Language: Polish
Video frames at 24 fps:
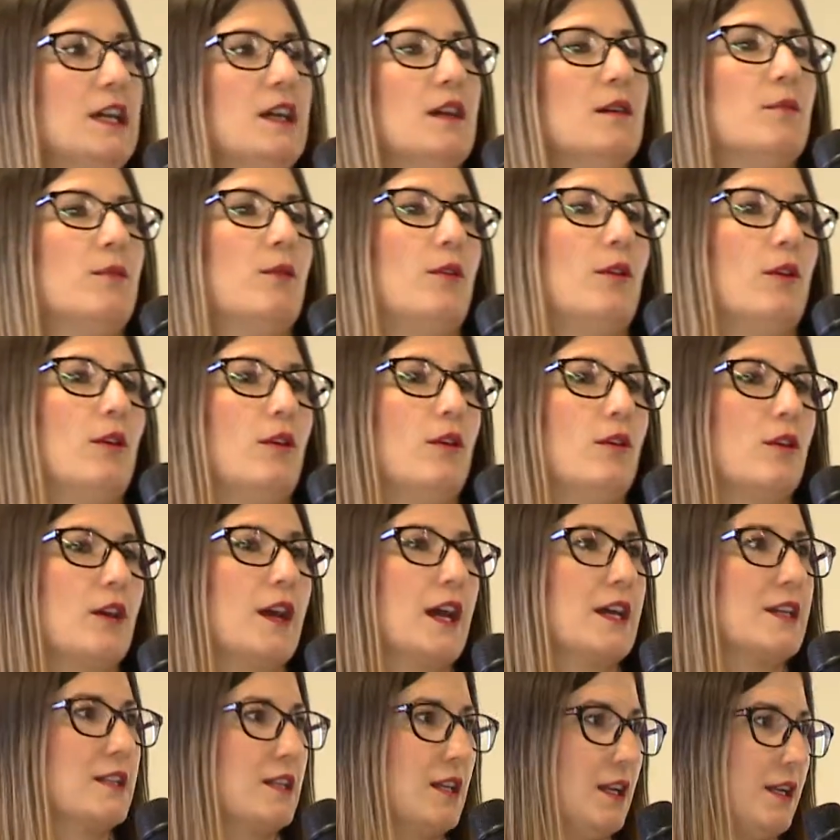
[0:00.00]
bo
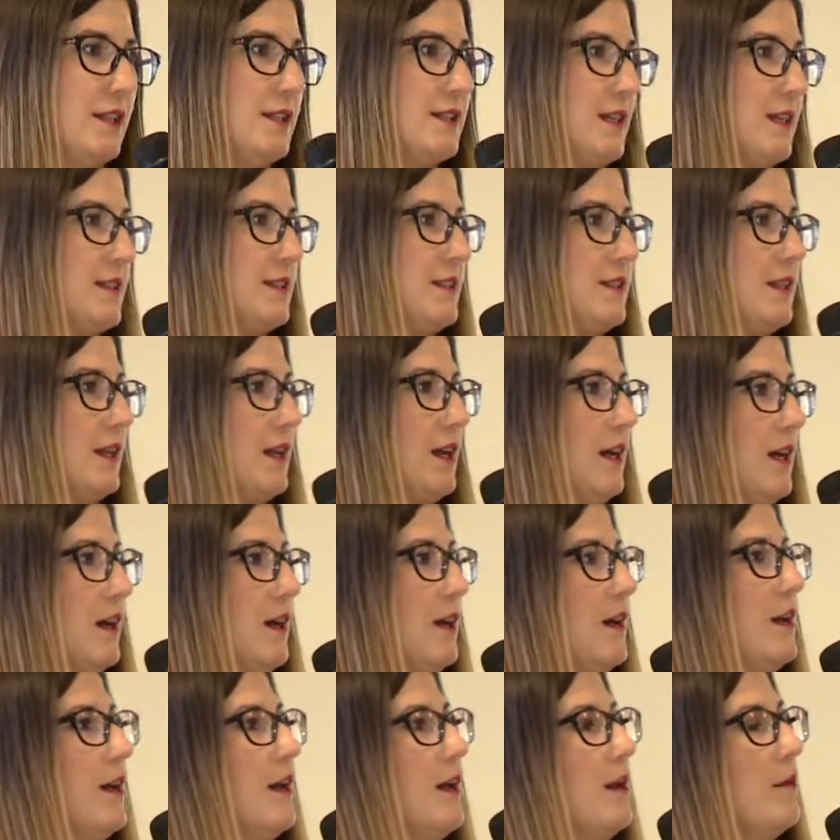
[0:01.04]
każda licencja
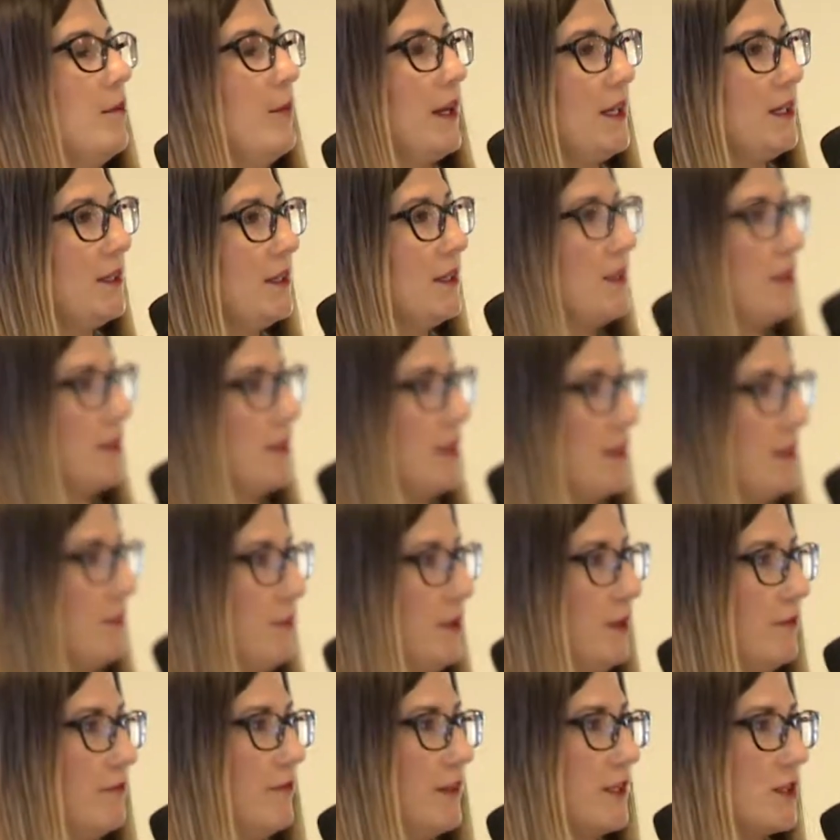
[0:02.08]
ma inny
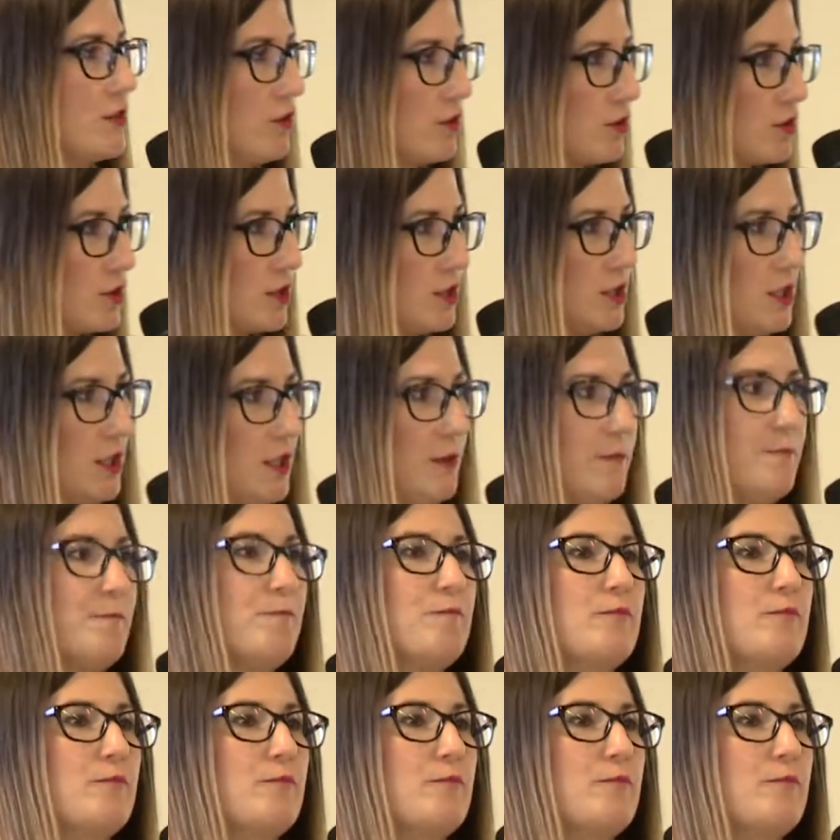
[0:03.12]
termin ważności,